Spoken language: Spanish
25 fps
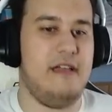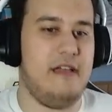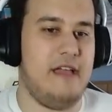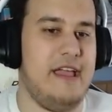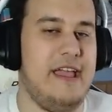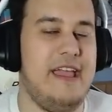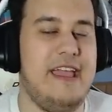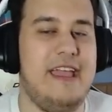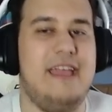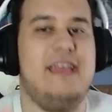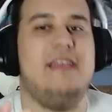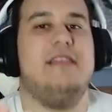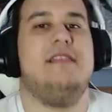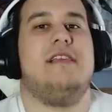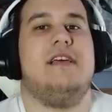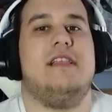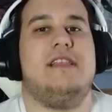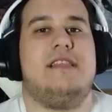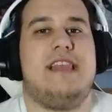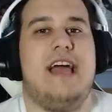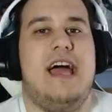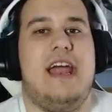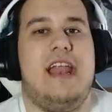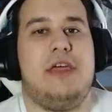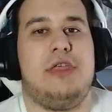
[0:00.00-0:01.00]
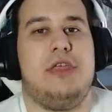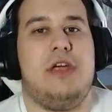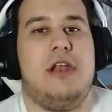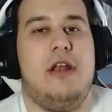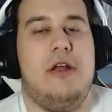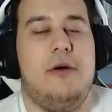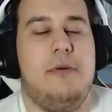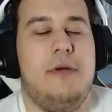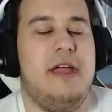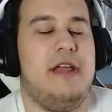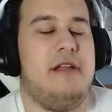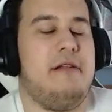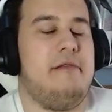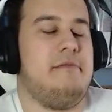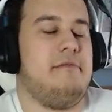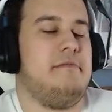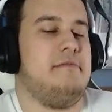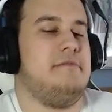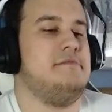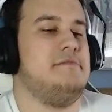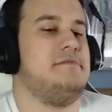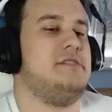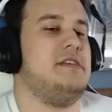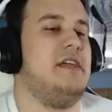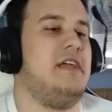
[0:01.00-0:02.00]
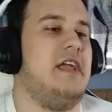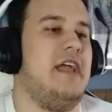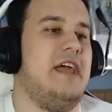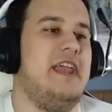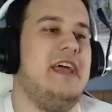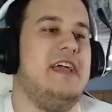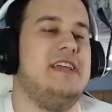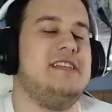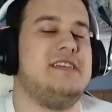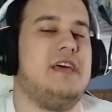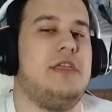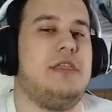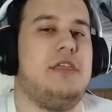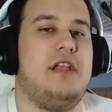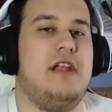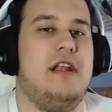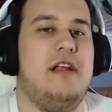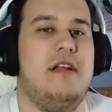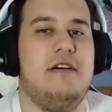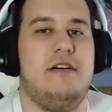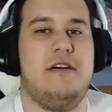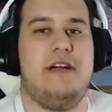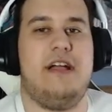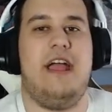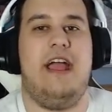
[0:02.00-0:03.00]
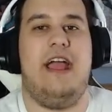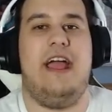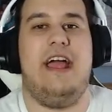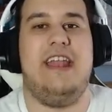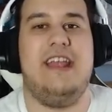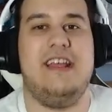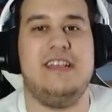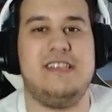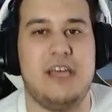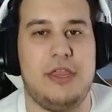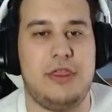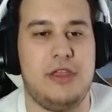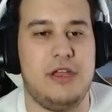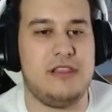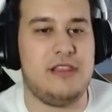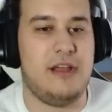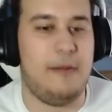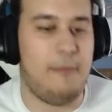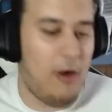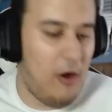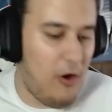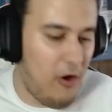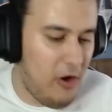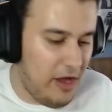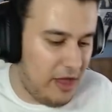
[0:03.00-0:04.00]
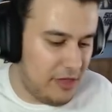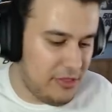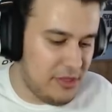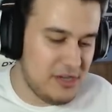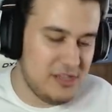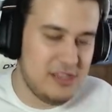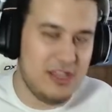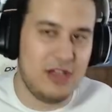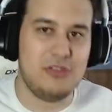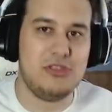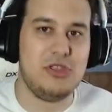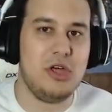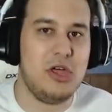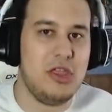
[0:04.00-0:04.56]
intentar hacerlo bien. Si queréis hacerlo, que queréis hacer trampa, pues voy a hacer todo.